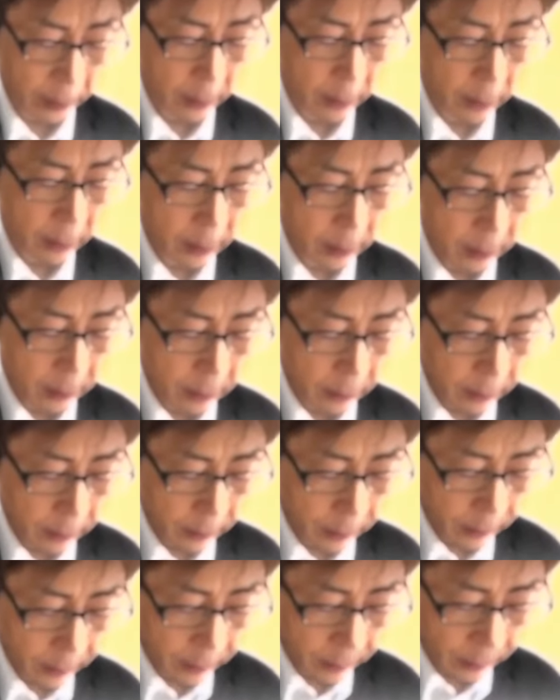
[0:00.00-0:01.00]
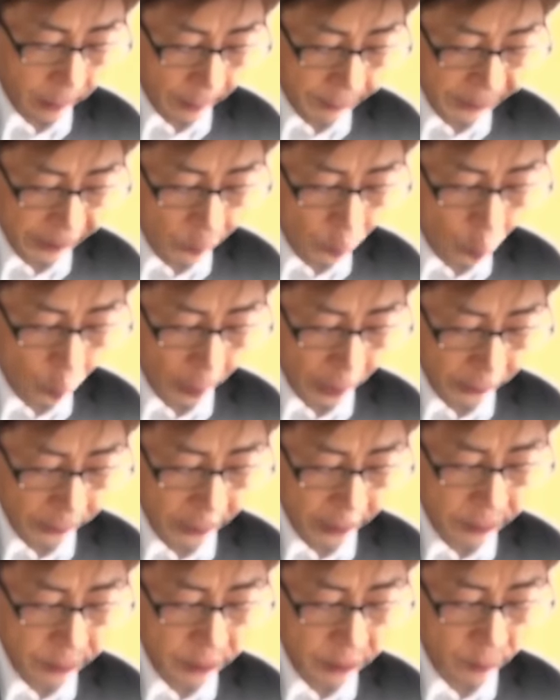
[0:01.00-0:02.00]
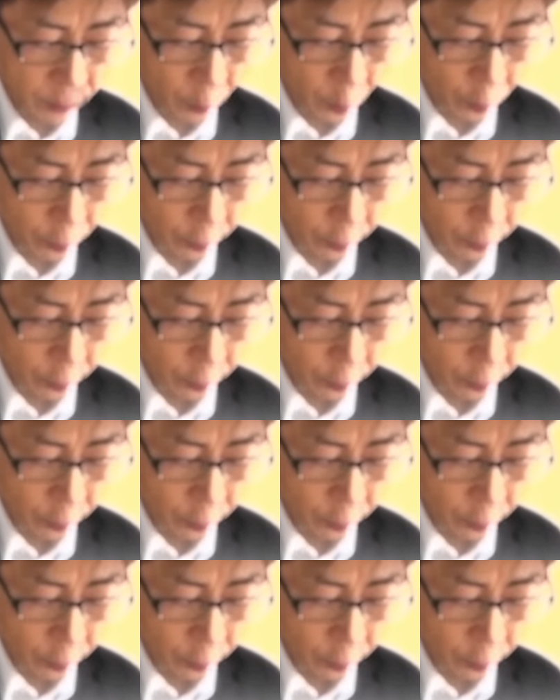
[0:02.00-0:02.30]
小僧が店から入ってきた